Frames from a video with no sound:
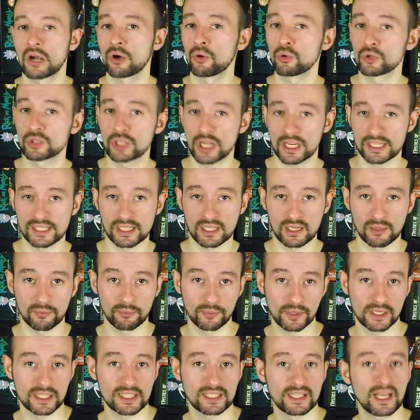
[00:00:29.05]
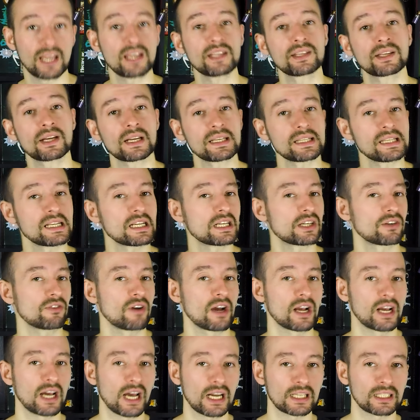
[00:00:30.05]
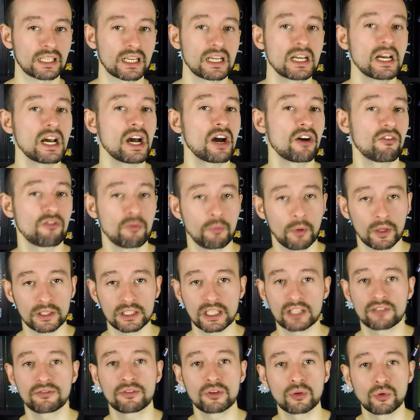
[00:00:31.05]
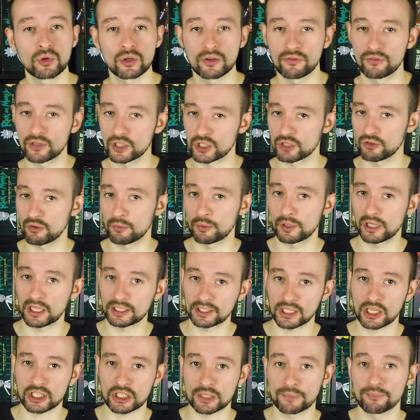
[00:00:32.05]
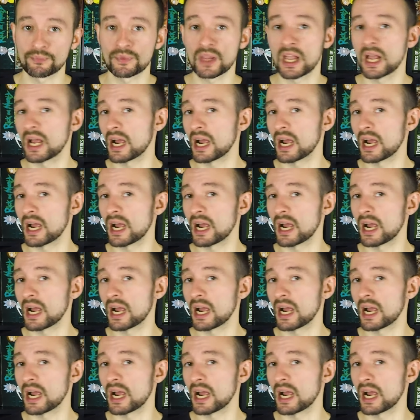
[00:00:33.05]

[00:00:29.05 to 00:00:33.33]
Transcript: Участникам предстоит, разыгрывая карты, выполнять фигуры высшего пилотажа,